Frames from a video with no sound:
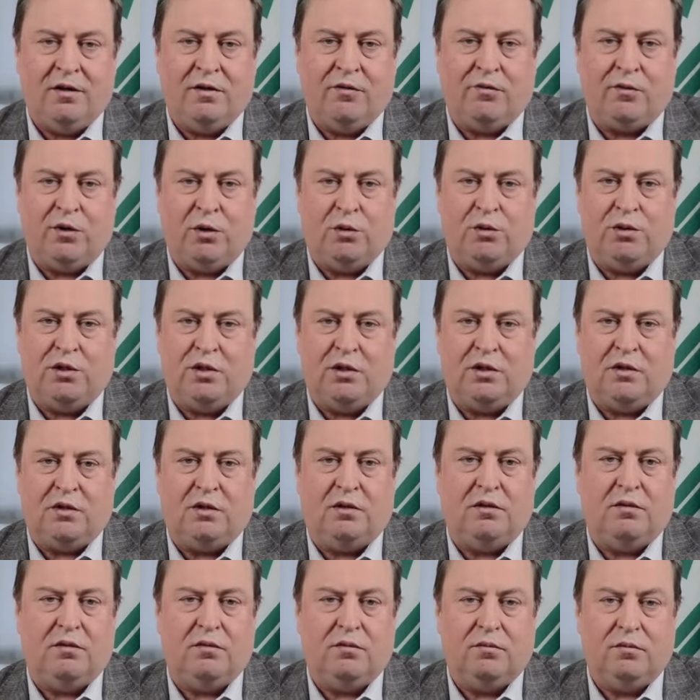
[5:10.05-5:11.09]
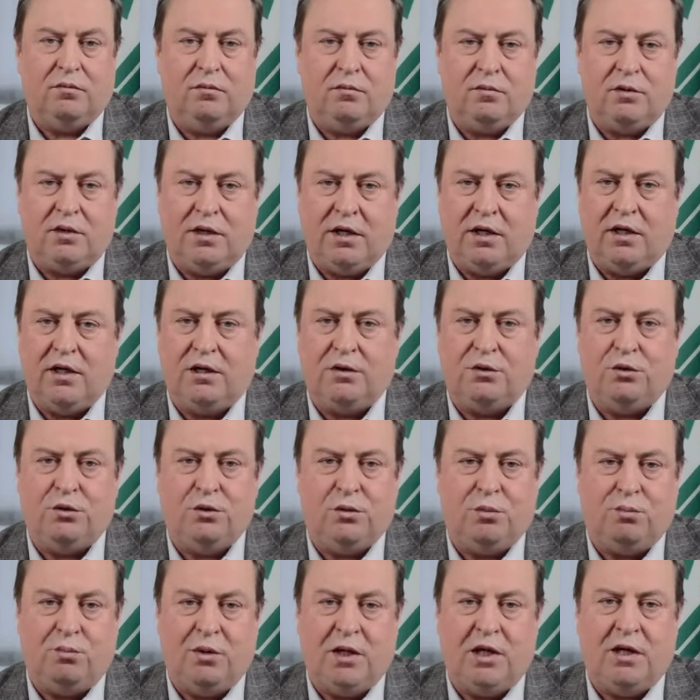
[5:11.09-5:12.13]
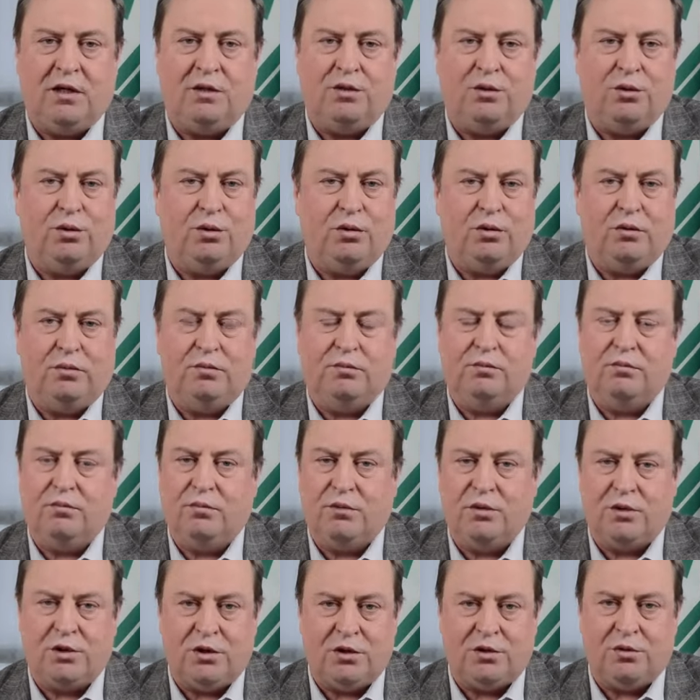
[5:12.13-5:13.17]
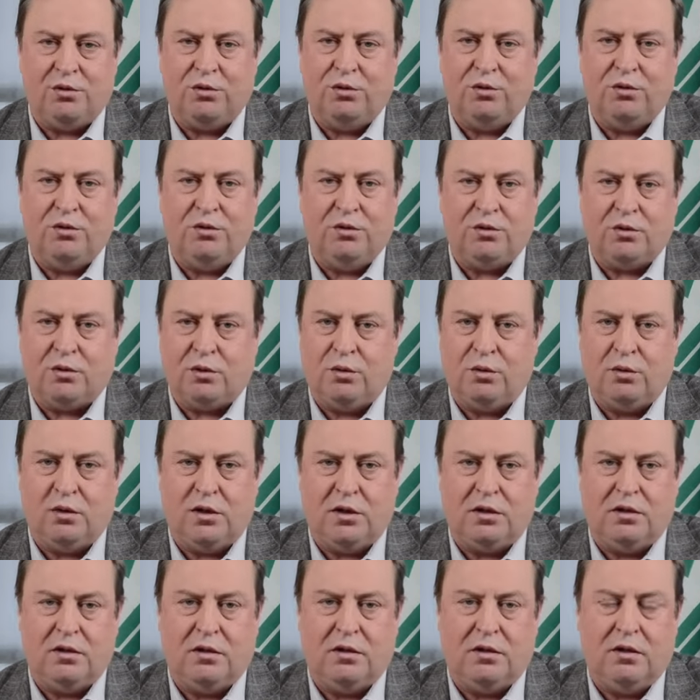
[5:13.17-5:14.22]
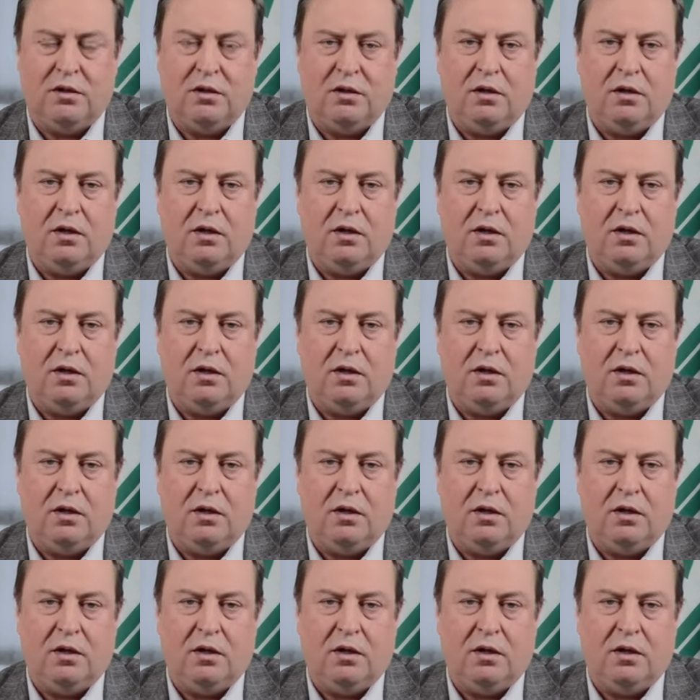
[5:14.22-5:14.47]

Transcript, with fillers: включить третью, пятую, шестую скорость,